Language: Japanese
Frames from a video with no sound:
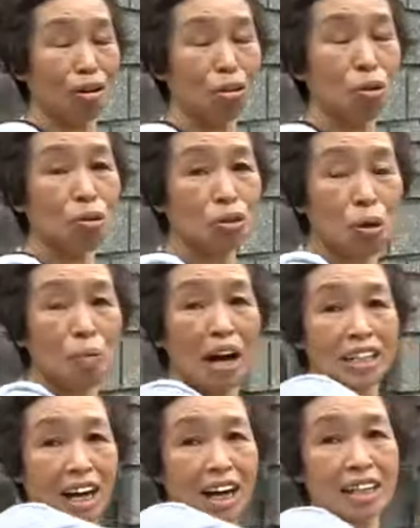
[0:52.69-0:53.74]
そこにお
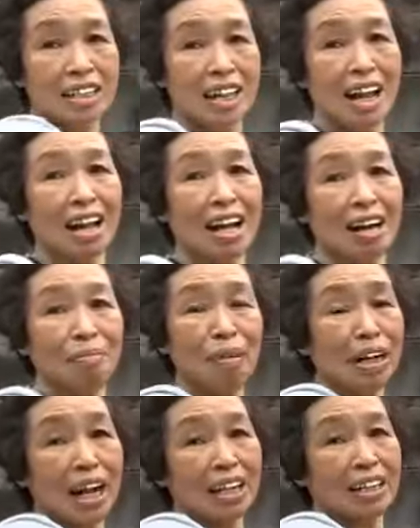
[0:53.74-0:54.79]
巡りさんがいて、
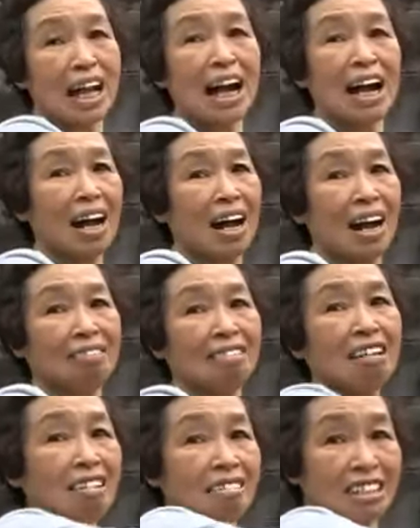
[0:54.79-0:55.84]
まだなんか
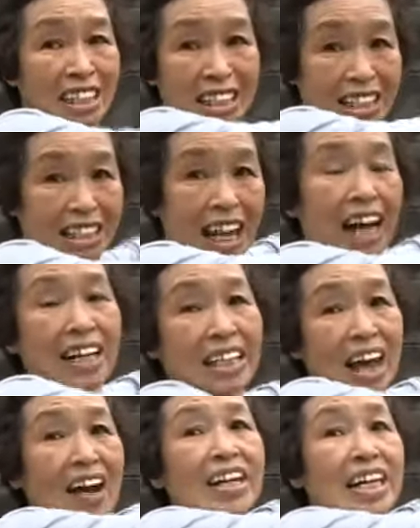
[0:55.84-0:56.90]
わわ中で
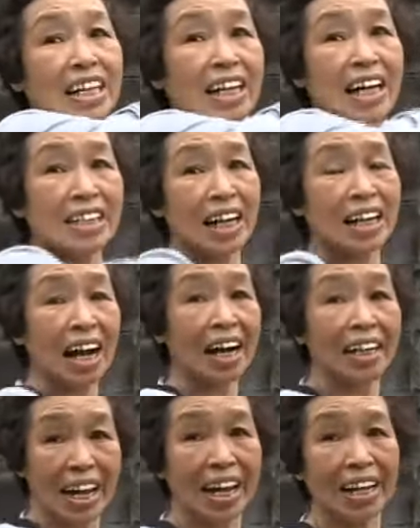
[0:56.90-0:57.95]
騒いで、電車の
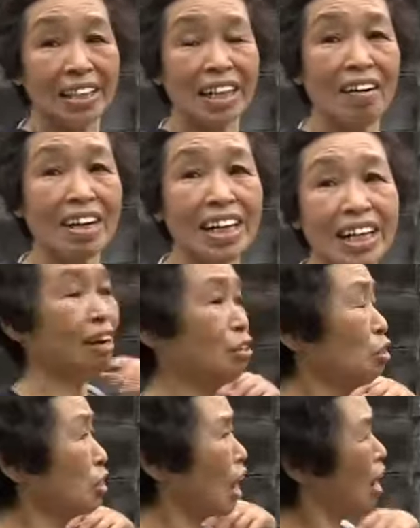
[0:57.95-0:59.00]
中で騒いで、そ
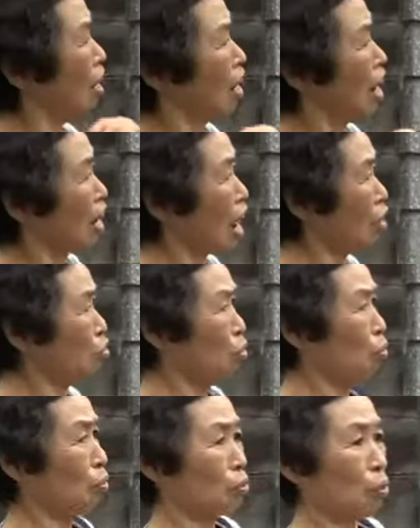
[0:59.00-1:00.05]
したら確
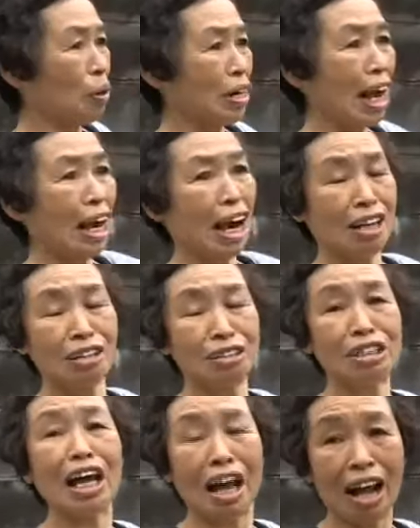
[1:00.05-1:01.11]
保とかなんか
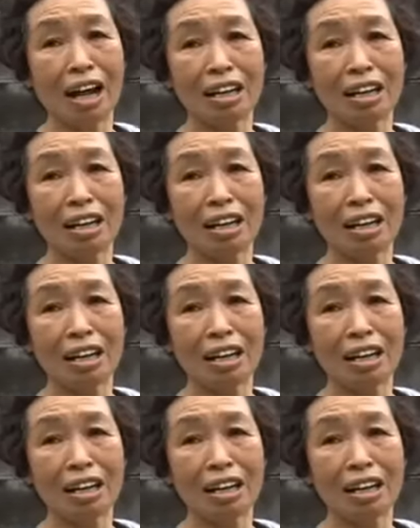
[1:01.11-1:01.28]
言って。